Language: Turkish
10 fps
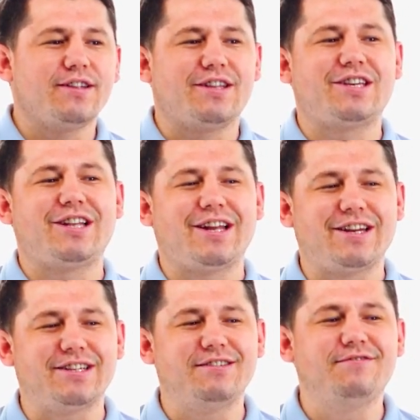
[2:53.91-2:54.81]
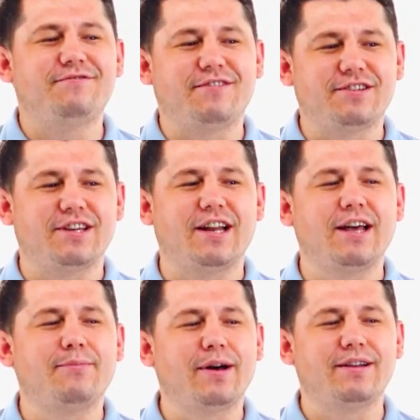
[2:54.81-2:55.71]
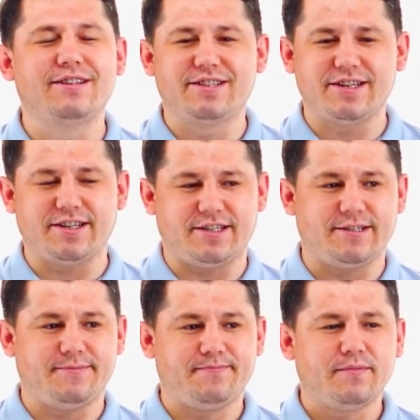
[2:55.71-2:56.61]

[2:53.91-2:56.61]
dişlerinizi fırçalamalısınız.